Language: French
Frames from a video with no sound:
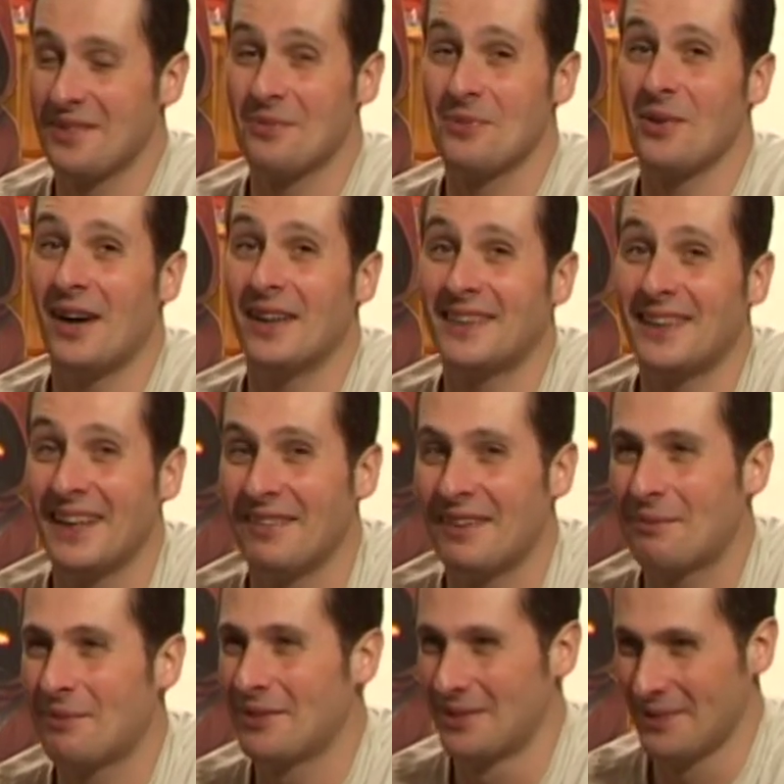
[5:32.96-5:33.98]
si je veux rater
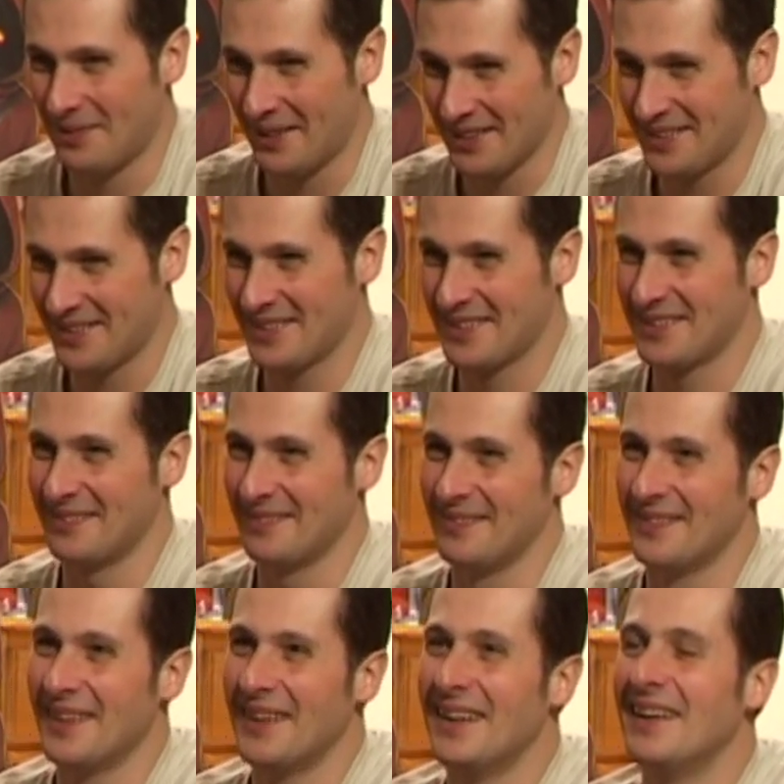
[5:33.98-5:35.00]
avec plus de précision.
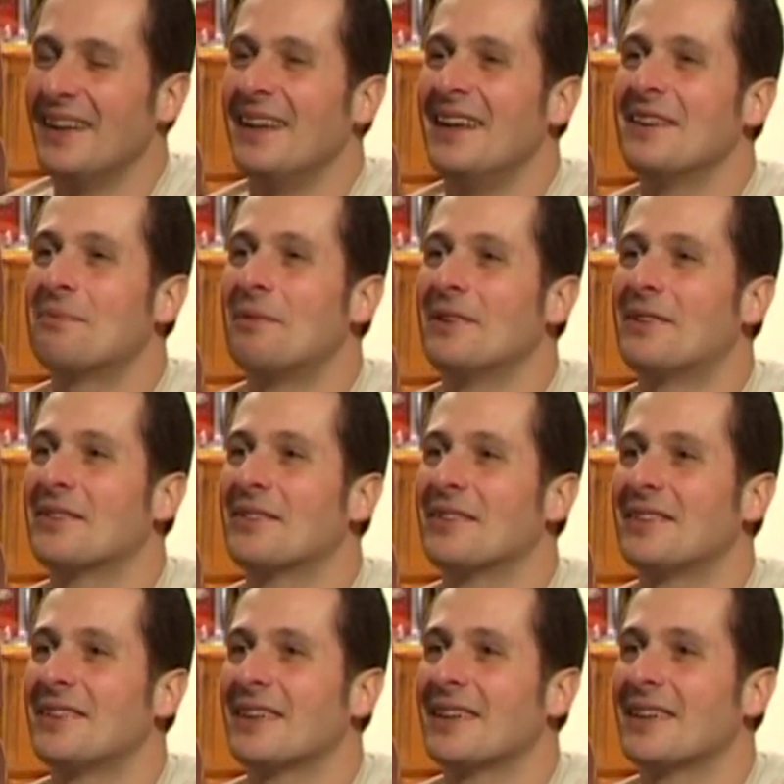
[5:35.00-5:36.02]
Et je peux
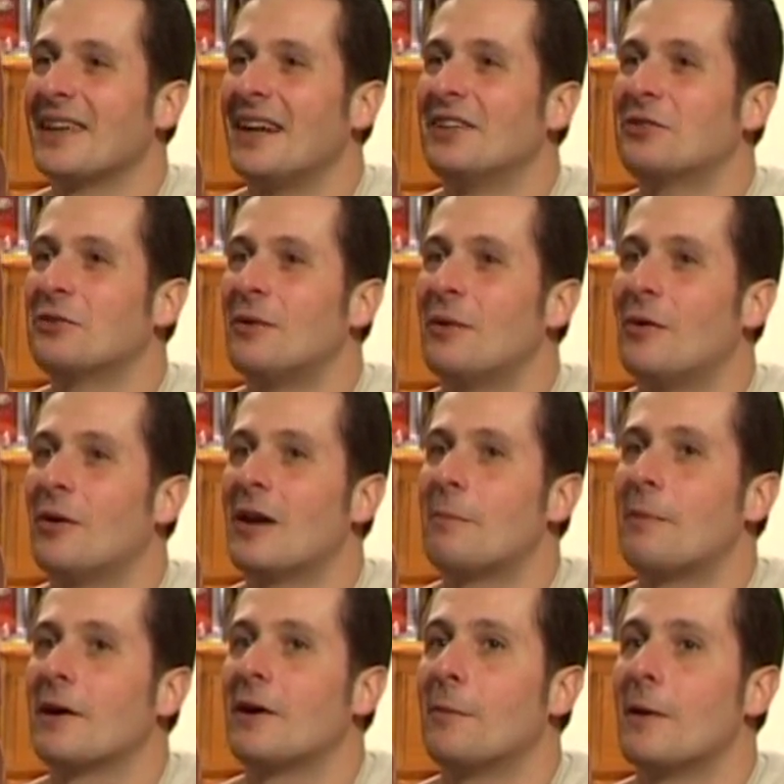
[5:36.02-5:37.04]
toujours tirer à tout moment, là
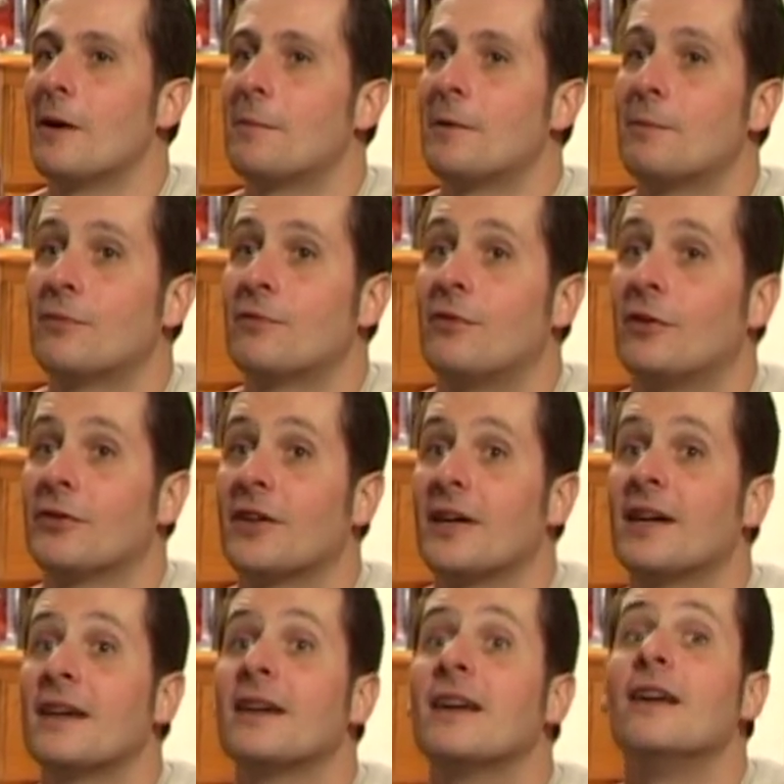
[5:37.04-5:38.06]
par exemple, hop,
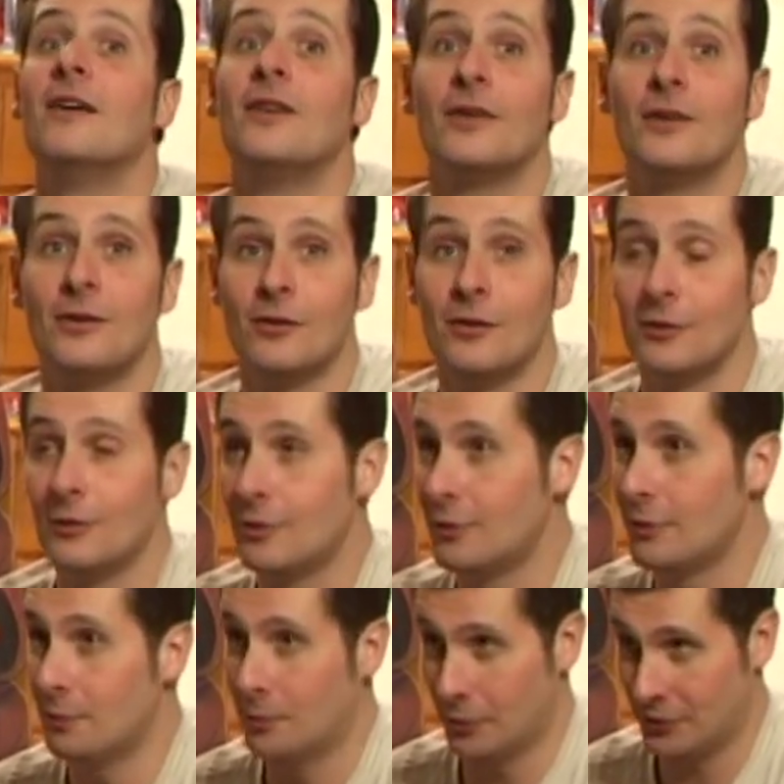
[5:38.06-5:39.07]
l'épouvantail, euh,
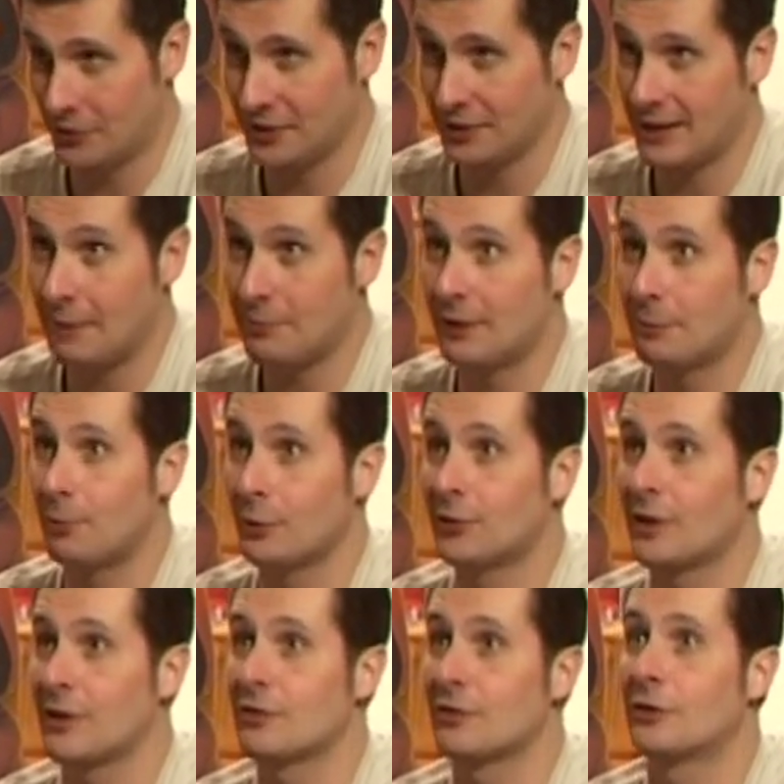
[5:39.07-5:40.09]
le, petit, la petite
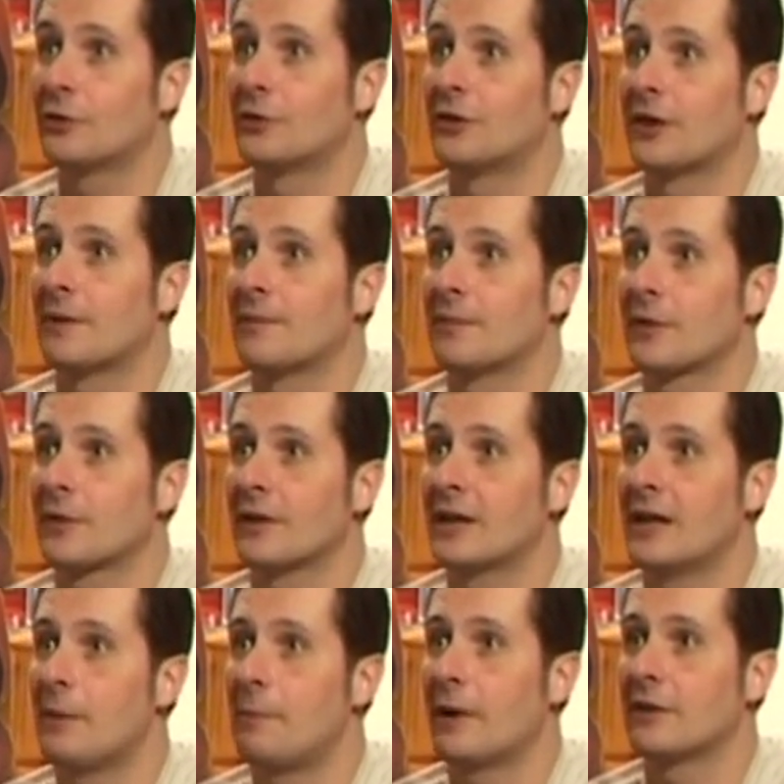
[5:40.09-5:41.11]
poterie sur le côté. j'en
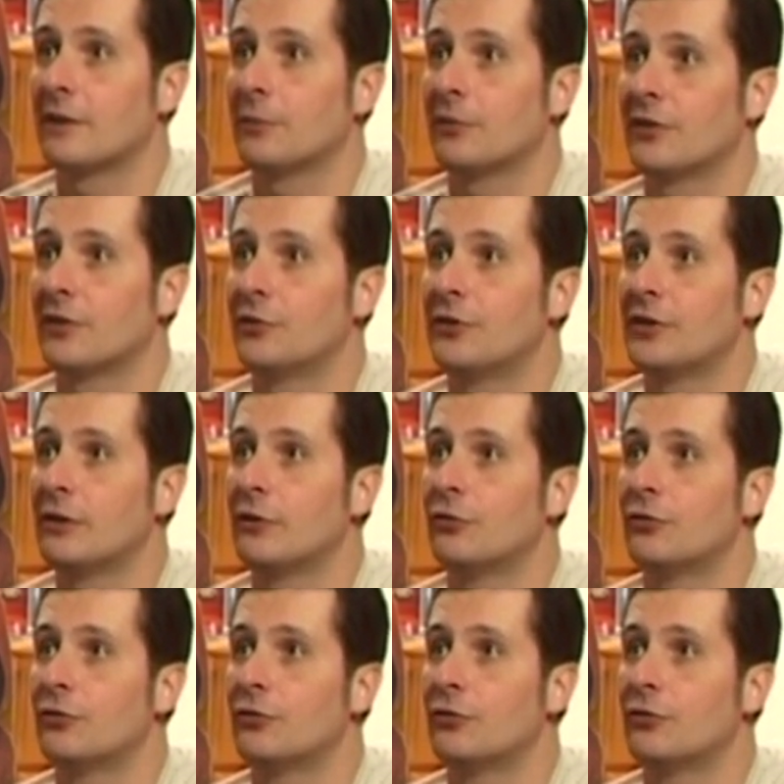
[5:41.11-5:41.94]
mais là par exemple, c'est utile de